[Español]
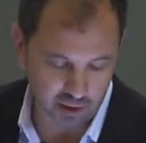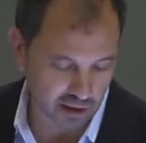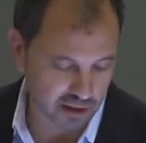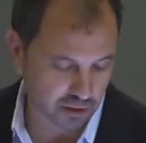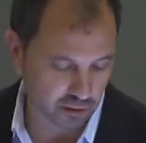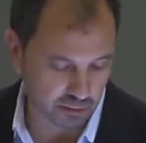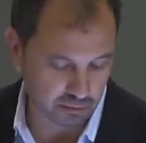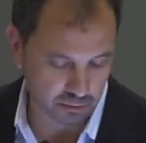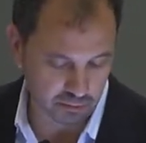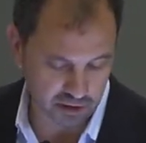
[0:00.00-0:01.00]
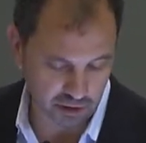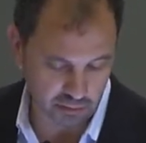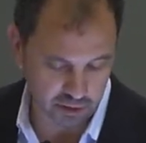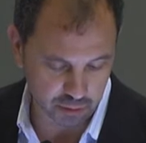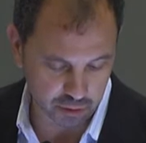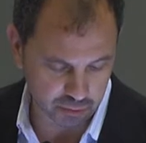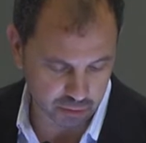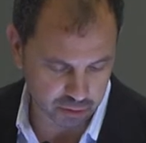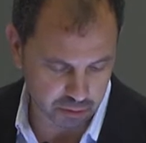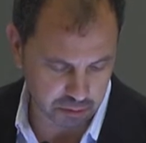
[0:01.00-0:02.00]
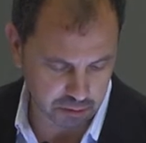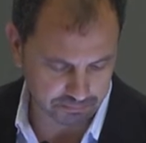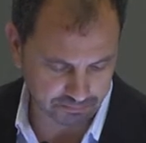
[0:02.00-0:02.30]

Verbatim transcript: la que hasta ahora, hasta ahora mismo nos hemos movido